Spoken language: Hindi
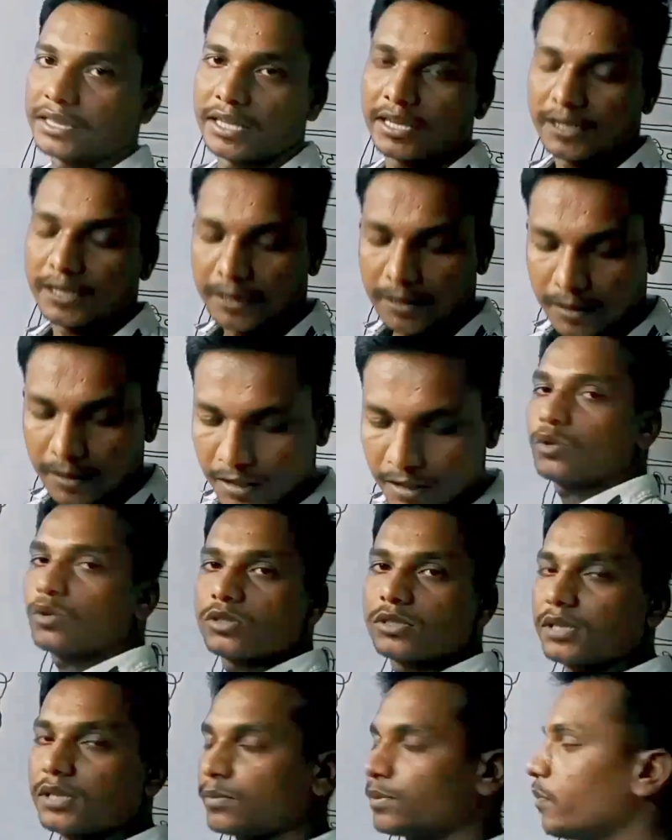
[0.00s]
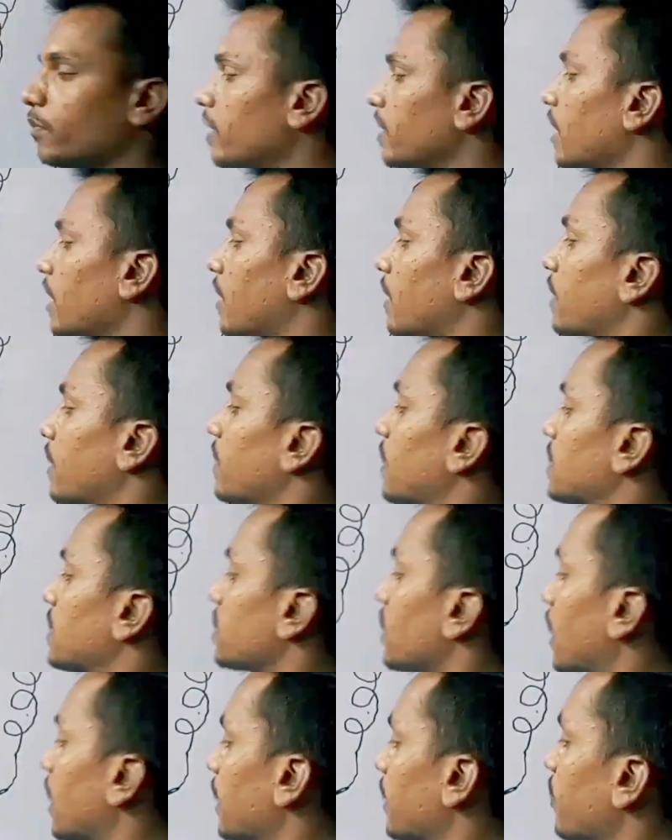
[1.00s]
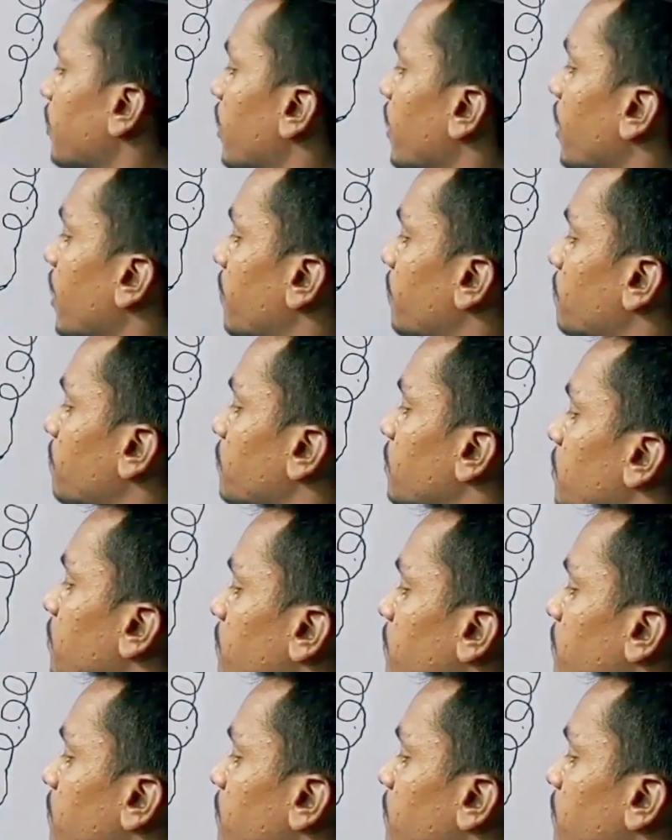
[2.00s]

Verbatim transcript: सकते हैं तो दोस्तों सबसे पहले क्या करेंगे यहाँ से काट देंगे हम